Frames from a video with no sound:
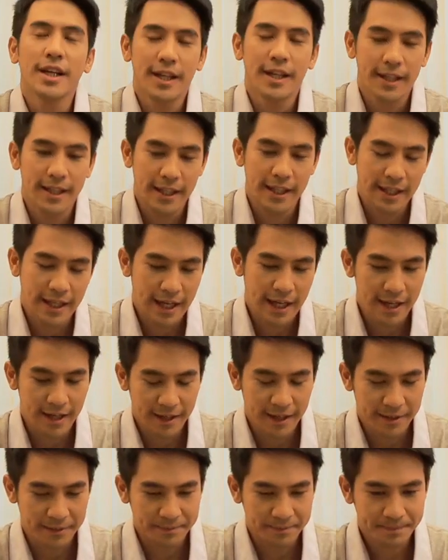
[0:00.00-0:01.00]
เองยังไง
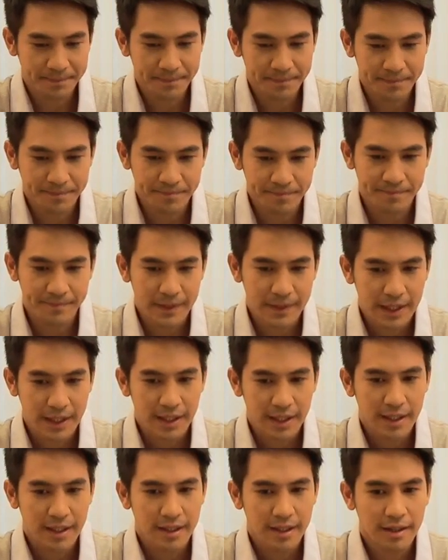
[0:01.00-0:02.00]
ครับ
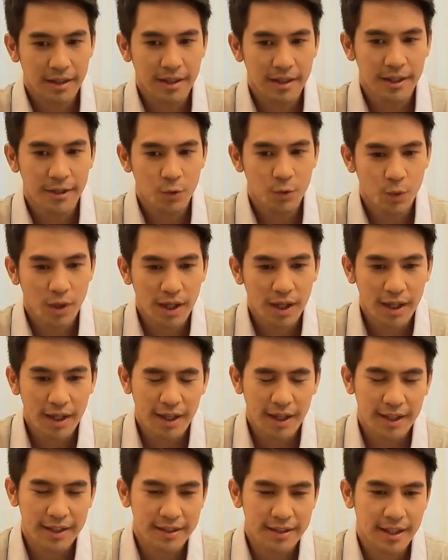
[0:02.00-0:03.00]
ก็คิดว่า
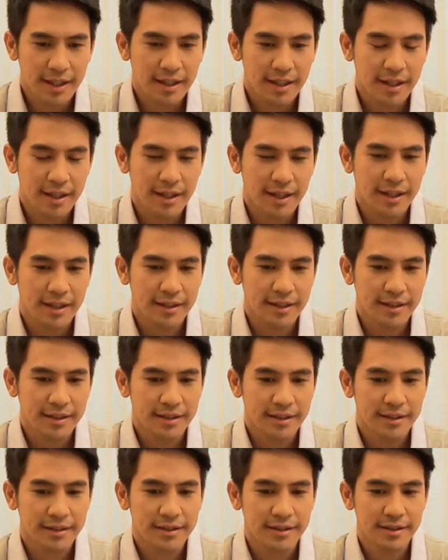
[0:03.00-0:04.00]
จะ
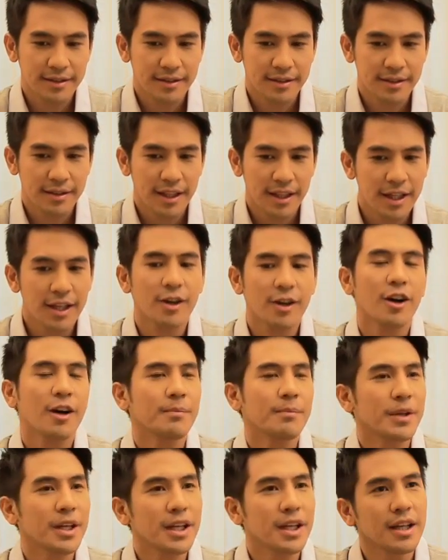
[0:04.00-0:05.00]
เล่นละคร
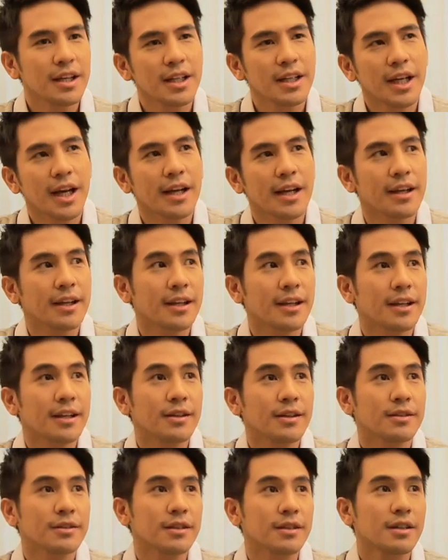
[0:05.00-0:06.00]
ไปเรื่อยๆ
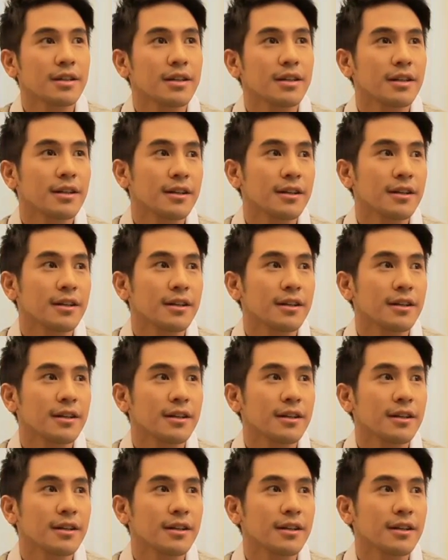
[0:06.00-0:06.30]
แล้วก็